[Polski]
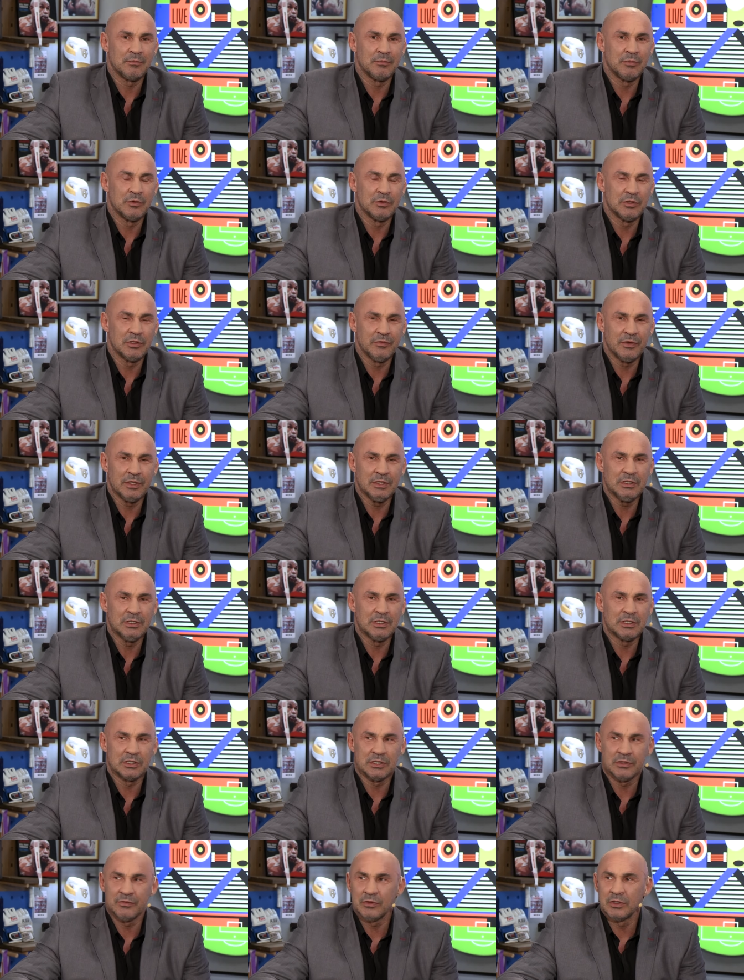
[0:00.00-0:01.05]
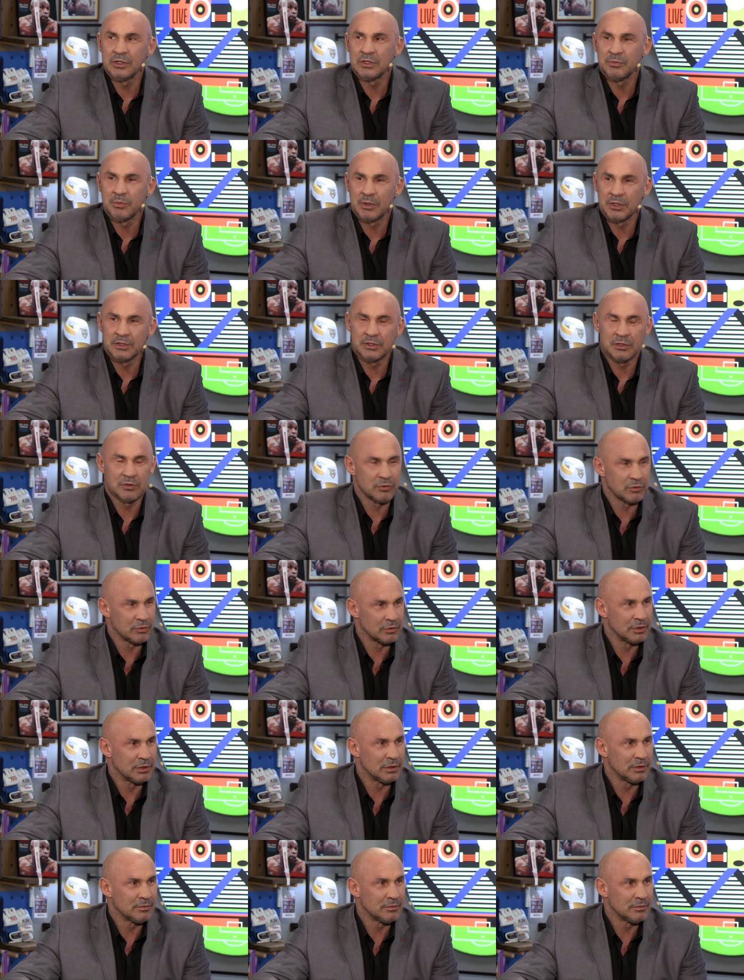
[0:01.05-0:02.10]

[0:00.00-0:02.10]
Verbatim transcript: punktowanie na żywo jest bardzo trudne.